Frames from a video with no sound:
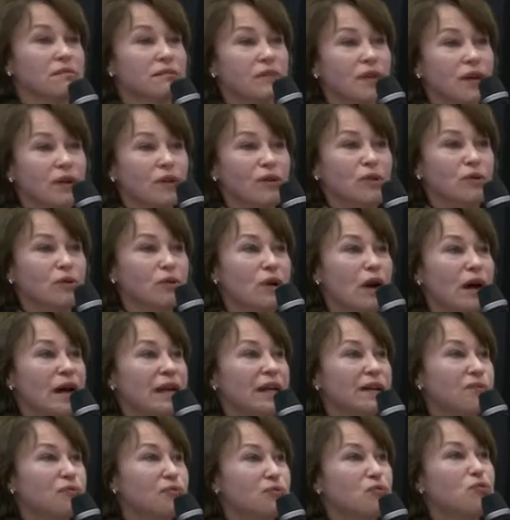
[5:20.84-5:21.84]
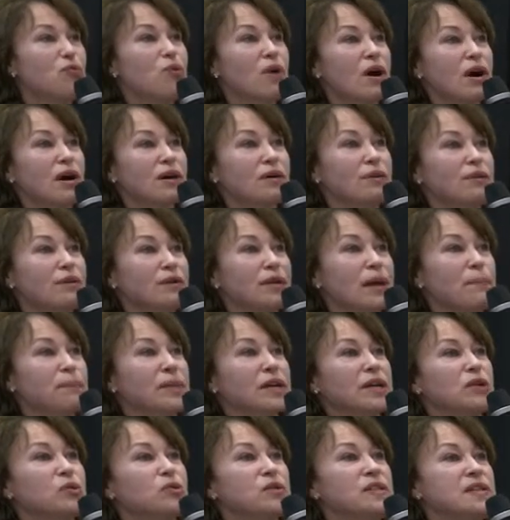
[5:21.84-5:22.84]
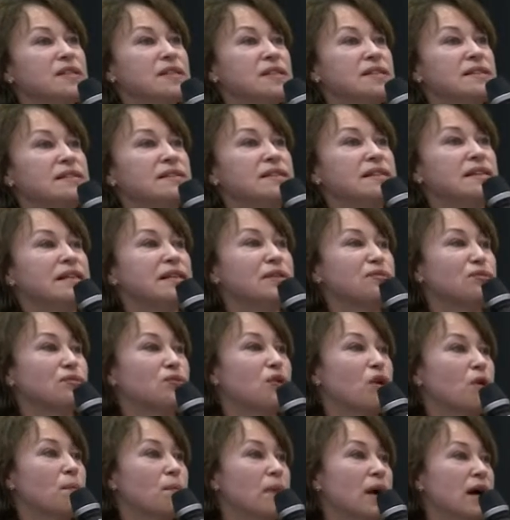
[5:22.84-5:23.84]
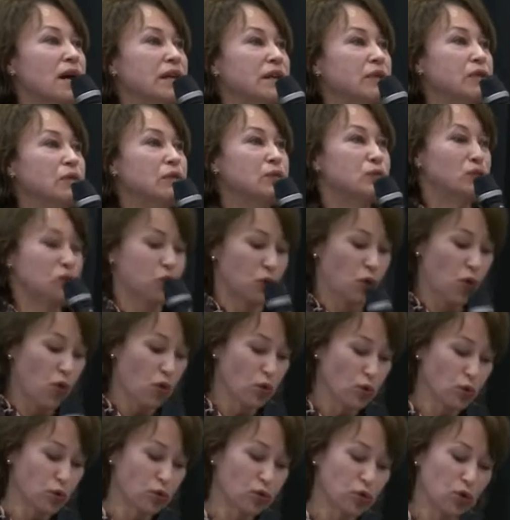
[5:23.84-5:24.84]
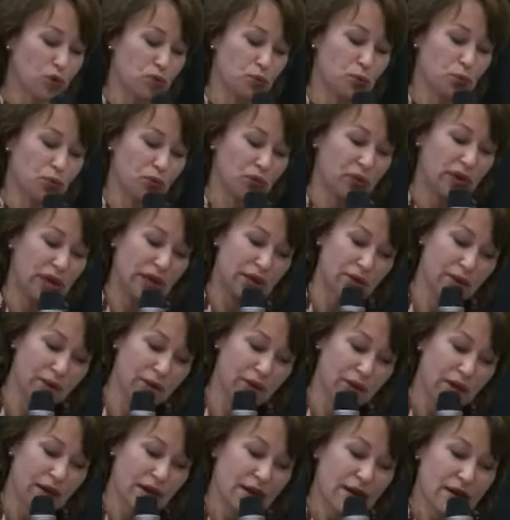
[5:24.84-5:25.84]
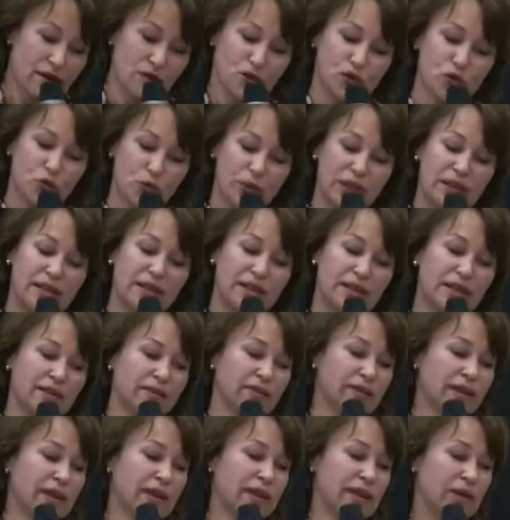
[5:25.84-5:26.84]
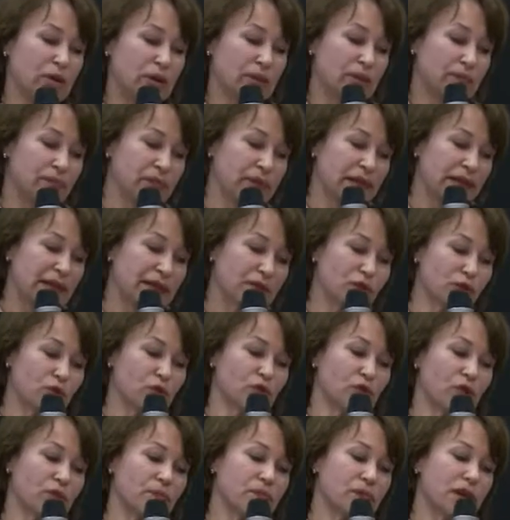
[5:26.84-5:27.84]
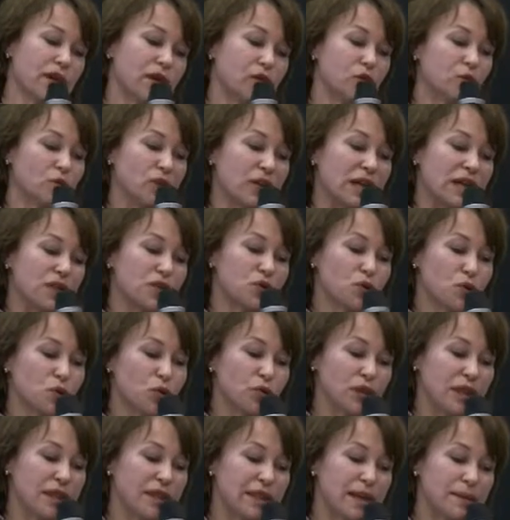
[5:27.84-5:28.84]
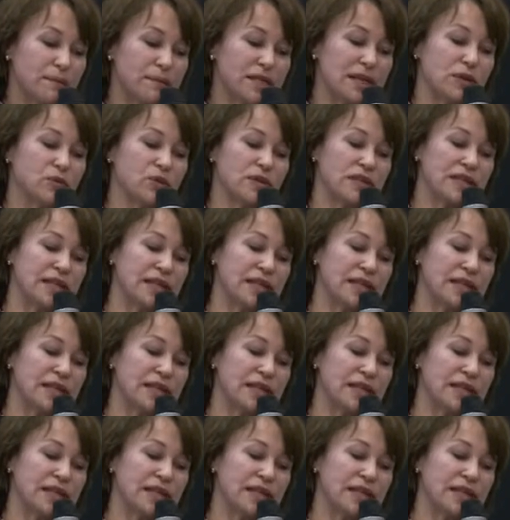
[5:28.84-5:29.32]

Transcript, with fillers: euh, à la fois euh, la périodicité, les formats, les niveaux de rencontres que vous pouvez euh, souhaiter et, attendre. Donc la seconde étape, c'est le site